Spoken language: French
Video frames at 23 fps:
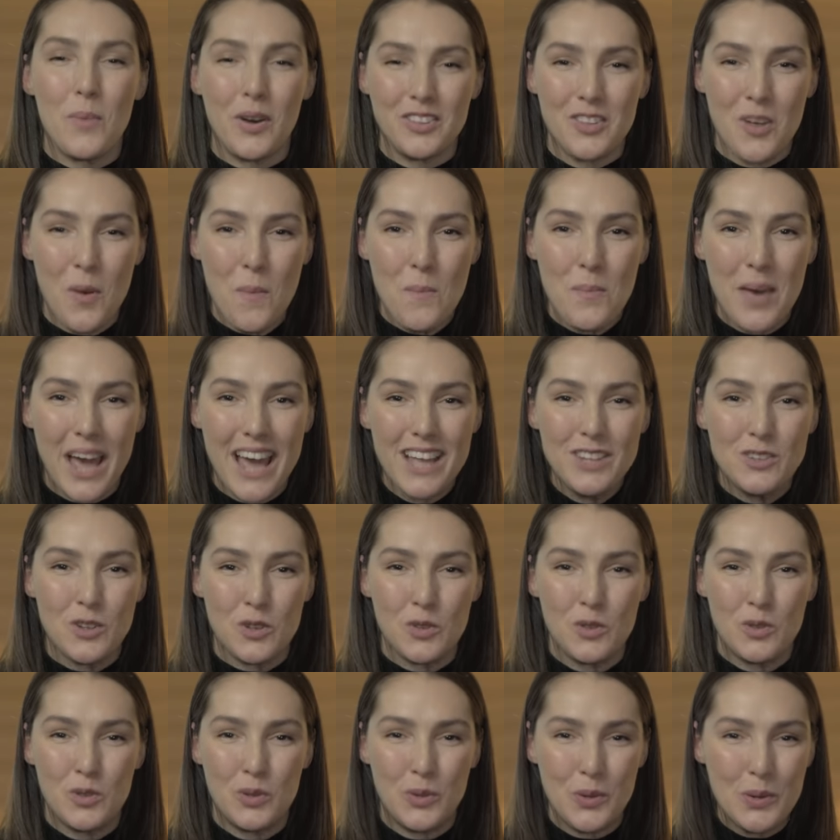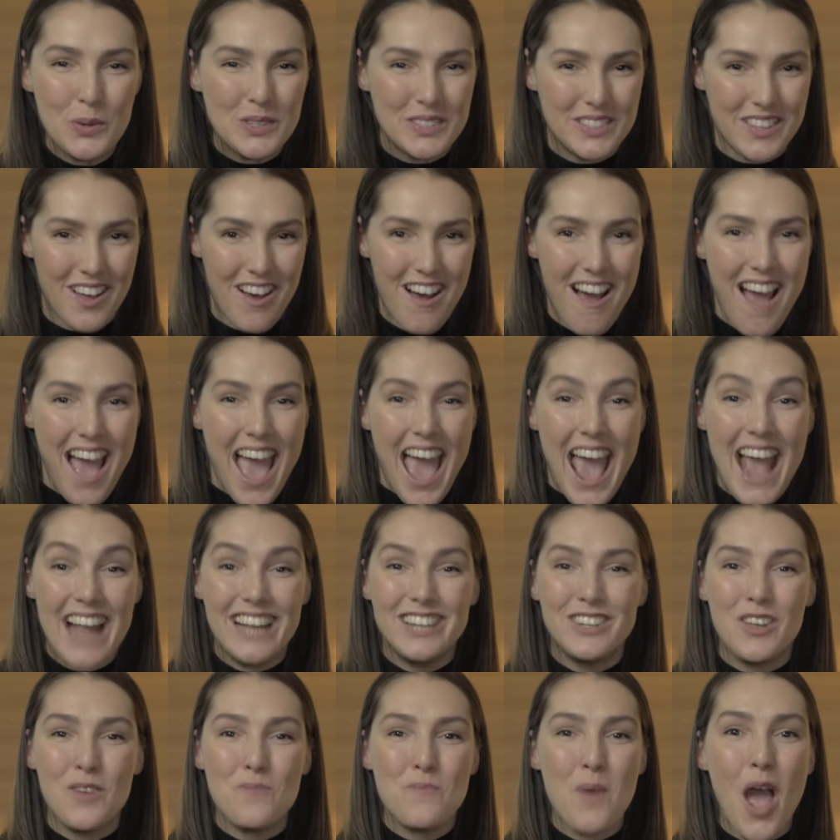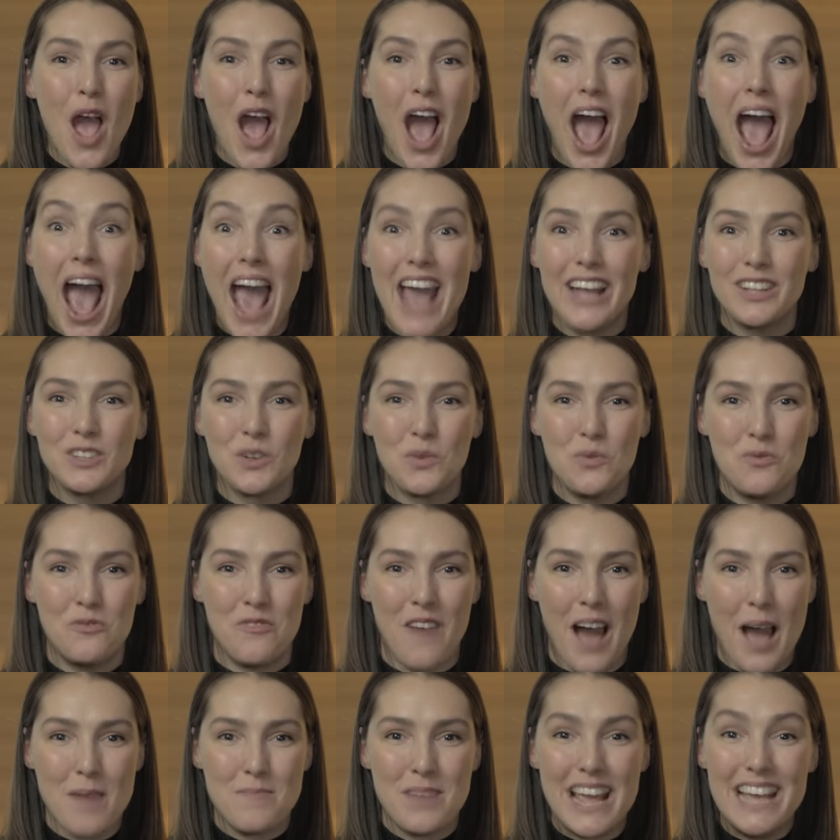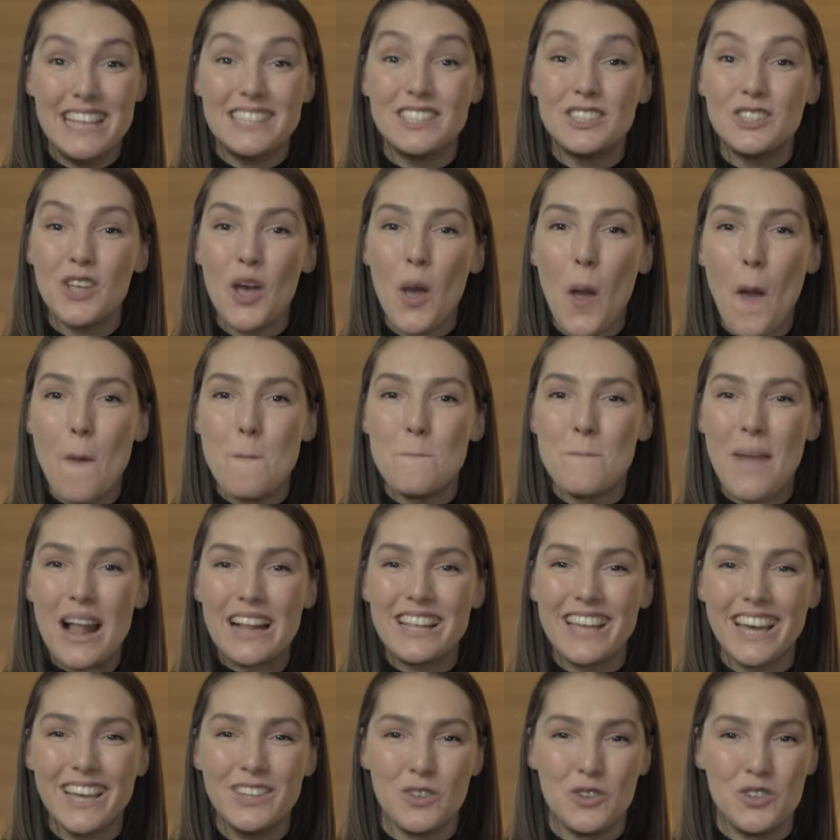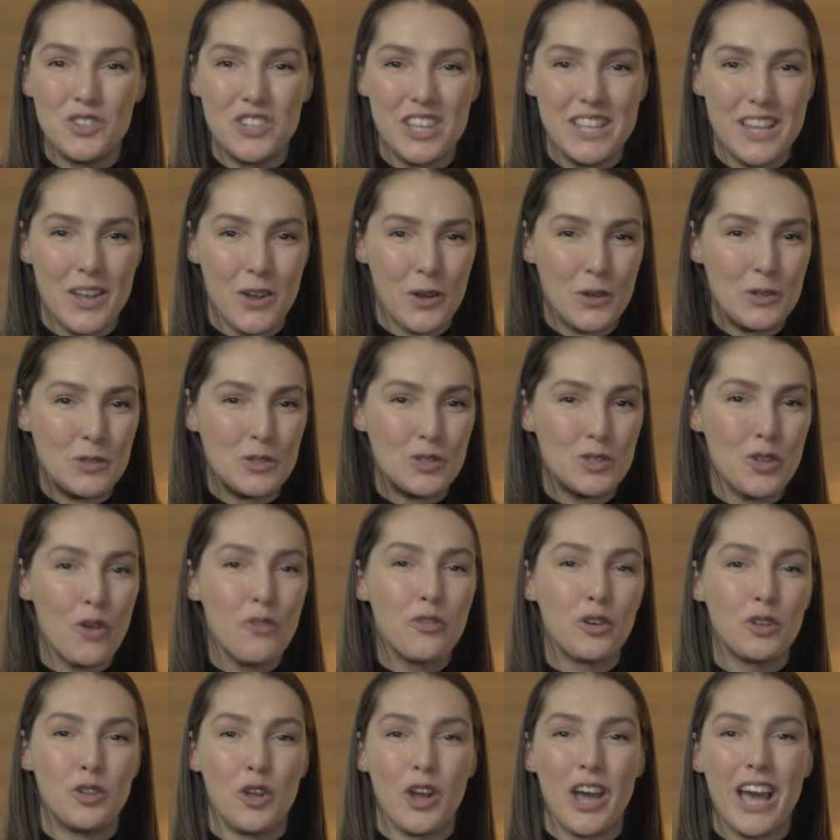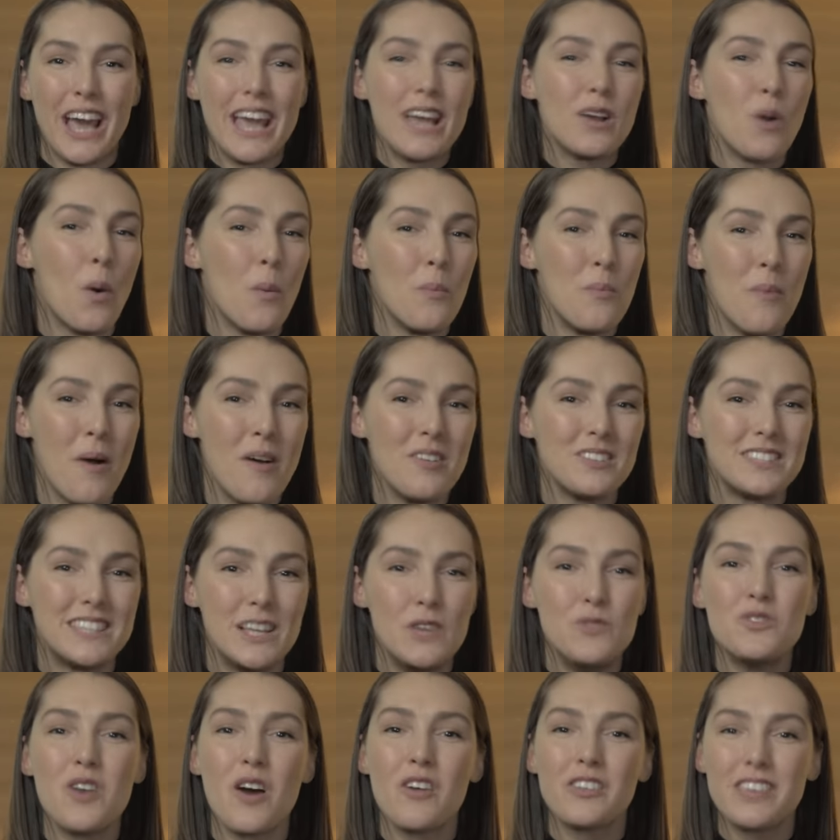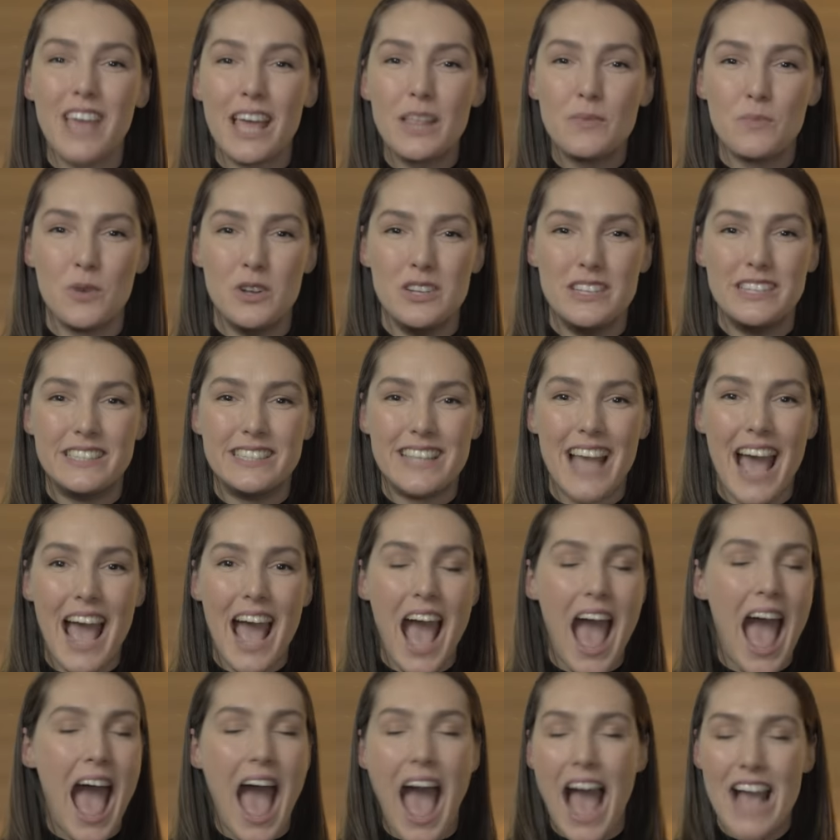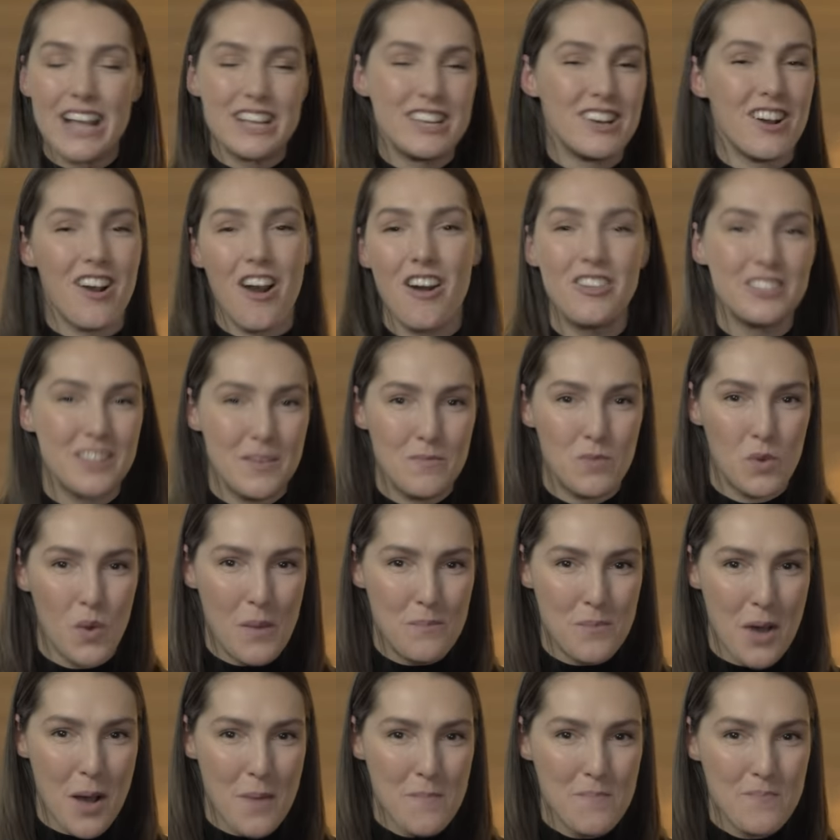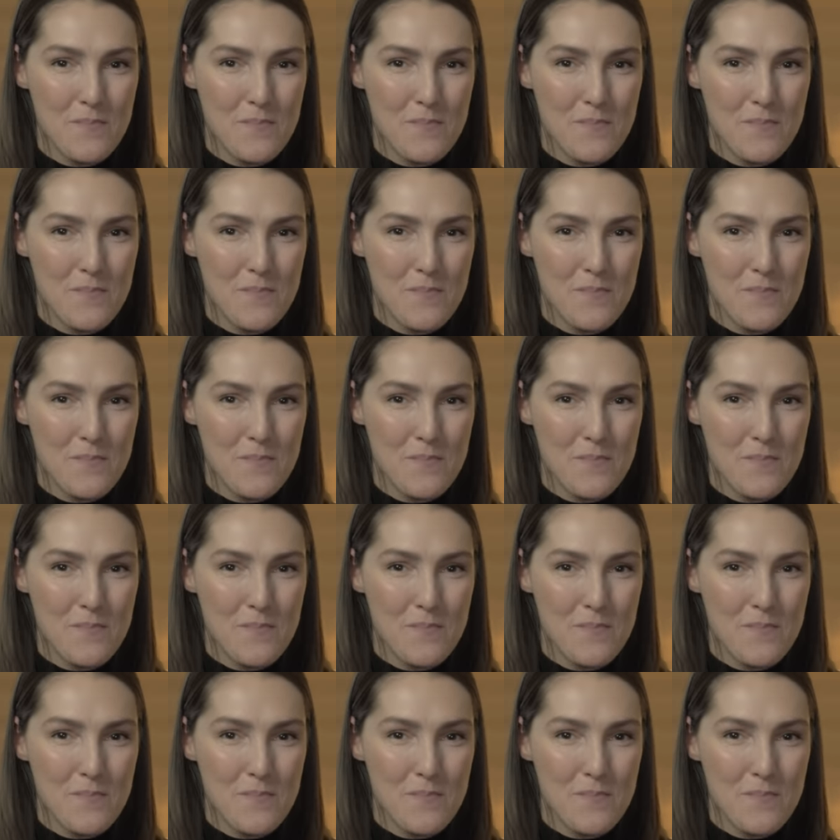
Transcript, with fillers: Pendant près de deux ans, elle demeure introuvable, et ce, malgré de généreuses offres de récompenses et une enquête policière à grand déploiement.